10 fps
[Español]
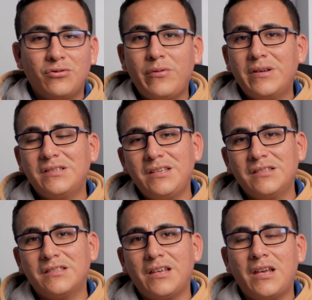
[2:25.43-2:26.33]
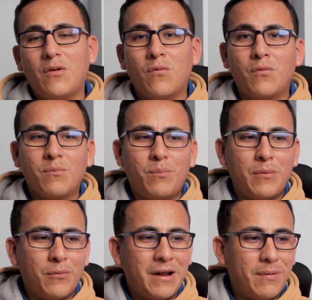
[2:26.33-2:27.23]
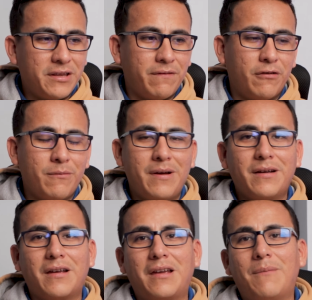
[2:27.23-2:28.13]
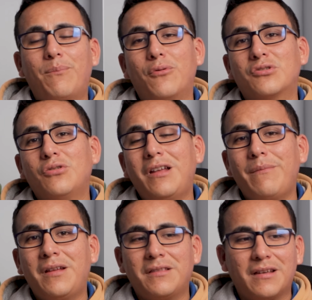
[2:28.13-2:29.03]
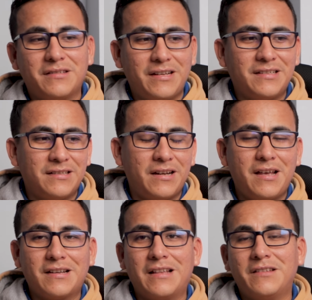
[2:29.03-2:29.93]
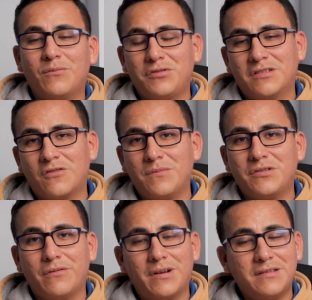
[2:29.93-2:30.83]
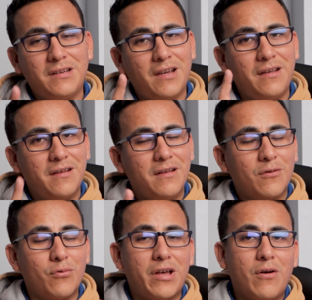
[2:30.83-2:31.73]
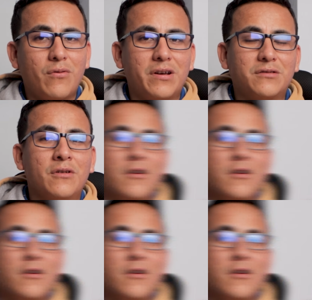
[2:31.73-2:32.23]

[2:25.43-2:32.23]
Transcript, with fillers: No existe una plataforma que por solamente hacer esas tareas ganes muchas comisión. Así que cuidado con eso.